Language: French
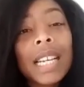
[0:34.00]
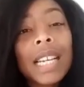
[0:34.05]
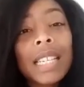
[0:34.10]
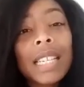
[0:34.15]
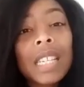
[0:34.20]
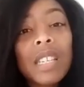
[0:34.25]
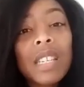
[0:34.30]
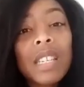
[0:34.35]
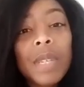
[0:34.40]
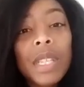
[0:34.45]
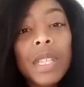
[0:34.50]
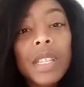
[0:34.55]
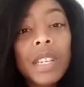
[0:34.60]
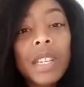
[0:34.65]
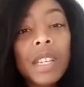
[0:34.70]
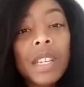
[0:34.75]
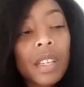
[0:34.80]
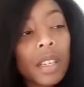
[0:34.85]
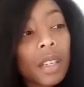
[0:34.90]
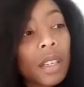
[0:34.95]
assez
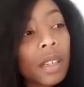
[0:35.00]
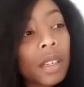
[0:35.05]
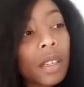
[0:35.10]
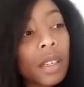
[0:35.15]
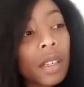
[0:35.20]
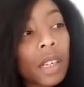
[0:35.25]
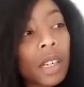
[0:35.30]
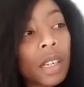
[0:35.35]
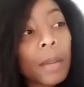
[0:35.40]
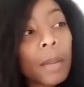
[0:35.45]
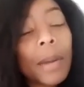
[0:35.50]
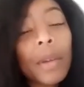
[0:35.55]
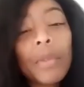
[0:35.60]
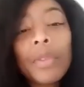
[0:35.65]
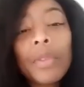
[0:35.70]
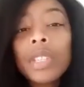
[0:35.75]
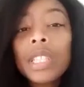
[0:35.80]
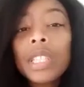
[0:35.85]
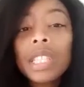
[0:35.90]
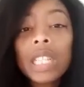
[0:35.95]
limité. Alors, par
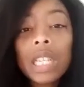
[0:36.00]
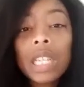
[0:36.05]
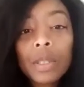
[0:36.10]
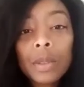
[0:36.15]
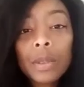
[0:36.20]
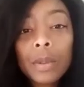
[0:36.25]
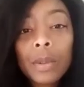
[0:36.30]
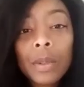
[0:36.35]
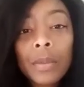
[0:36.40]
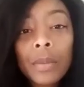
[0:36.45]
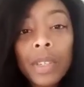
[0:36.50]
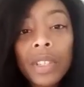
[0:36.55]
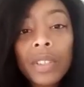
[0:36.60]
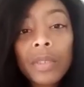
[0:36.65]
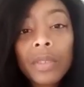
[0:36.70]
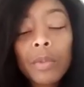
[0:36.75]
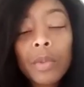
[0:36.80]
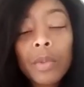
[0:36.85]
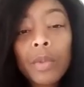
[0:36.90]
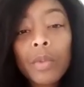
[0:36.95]
contre, les assos,
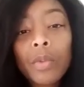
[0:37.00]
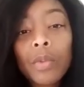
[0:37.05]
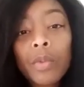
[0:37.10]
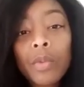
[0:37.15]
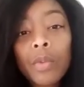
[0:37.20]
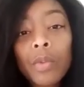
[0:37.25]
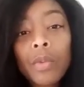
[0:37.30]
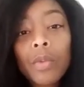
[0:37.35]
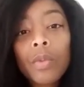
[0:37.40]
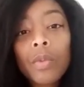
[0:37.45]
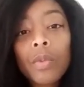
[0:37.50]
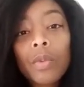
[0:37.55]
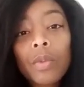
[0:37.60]
effectivement, ont